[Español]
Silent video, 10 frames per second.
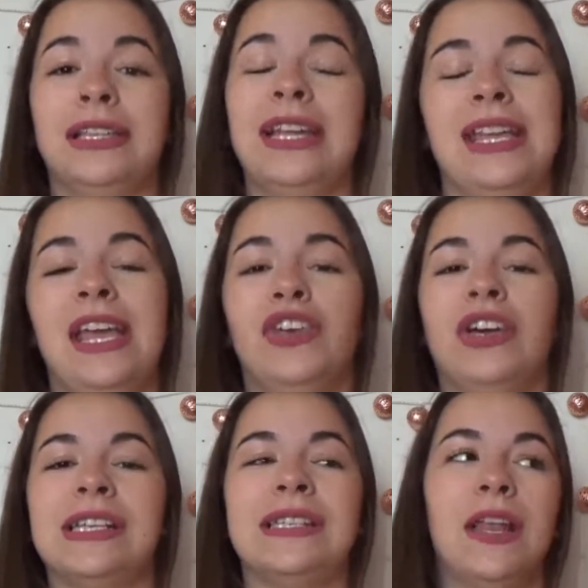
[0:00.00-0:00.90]
tenía yo
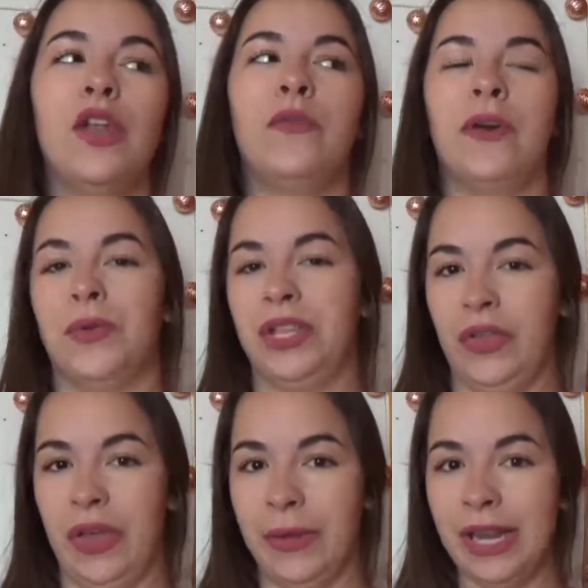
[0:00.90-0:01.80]
que hacer los
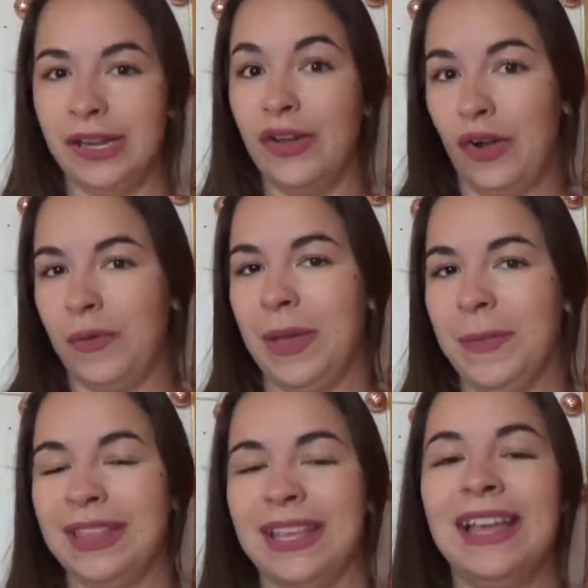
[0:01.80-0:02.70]
favoritos de abril,
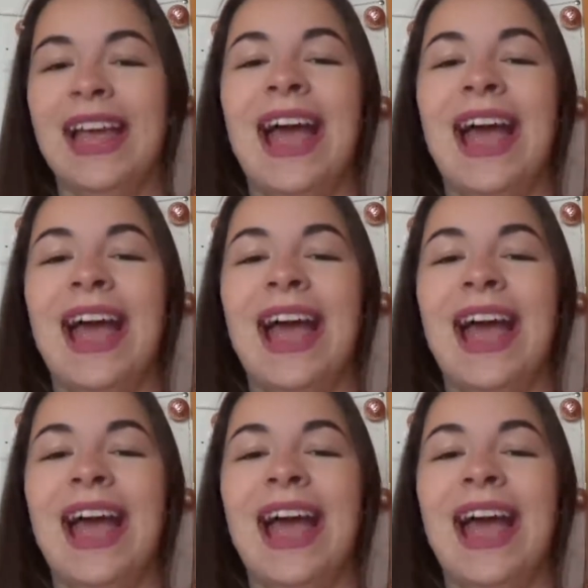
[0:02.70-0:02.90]
obviamente.